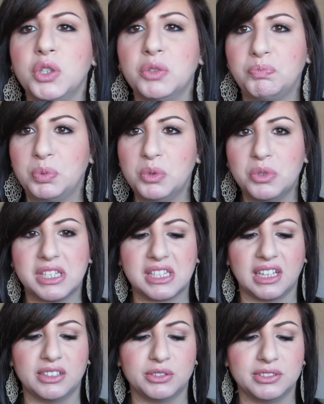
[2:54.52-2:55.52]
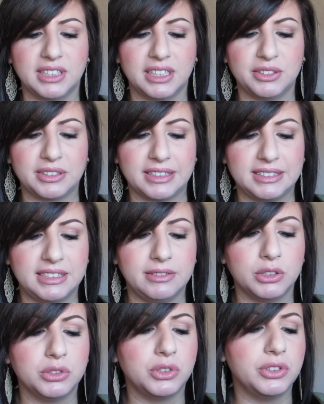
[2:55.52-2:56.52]
puzzano, non hanno
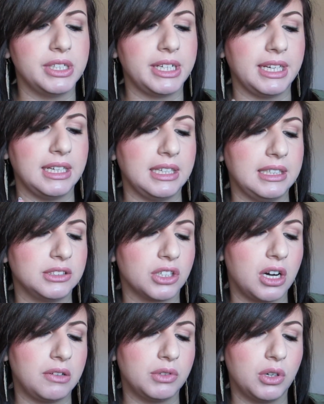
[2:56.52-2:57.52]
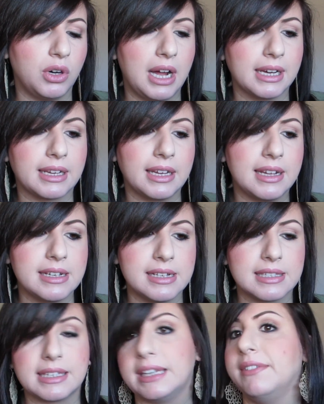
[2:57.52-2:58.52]
cattivi odori, li trovo
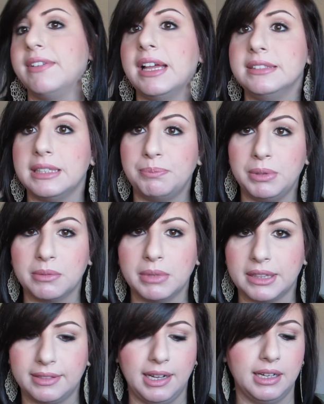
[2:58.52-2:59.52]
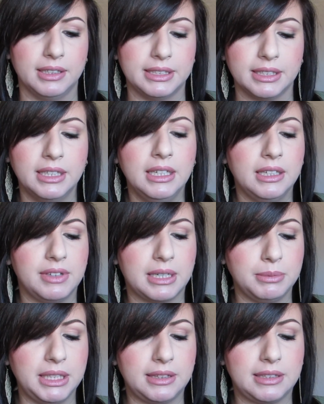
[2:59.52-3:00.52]
anche scriventi e pigmentati.
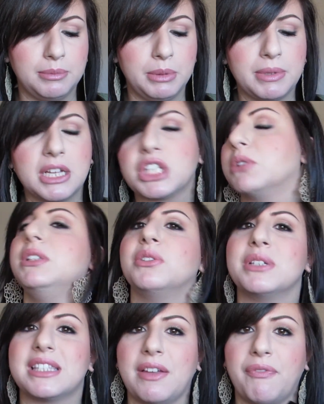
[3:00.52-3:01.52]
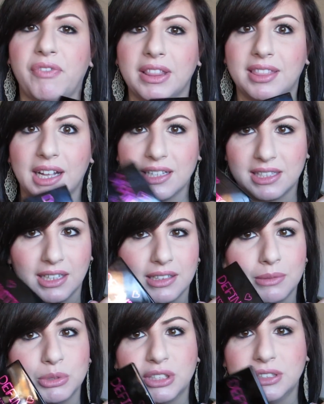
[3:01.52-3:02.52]
Veramente mi piace, quindi questa è fantastica
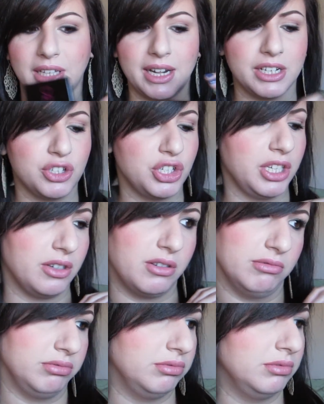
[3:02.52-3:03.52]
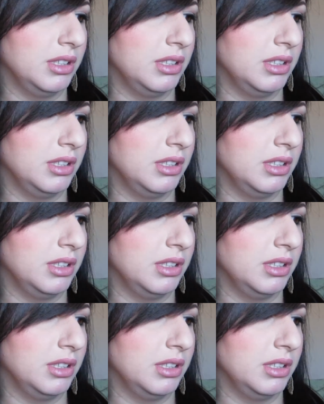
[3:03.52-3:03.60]
da portare in giro,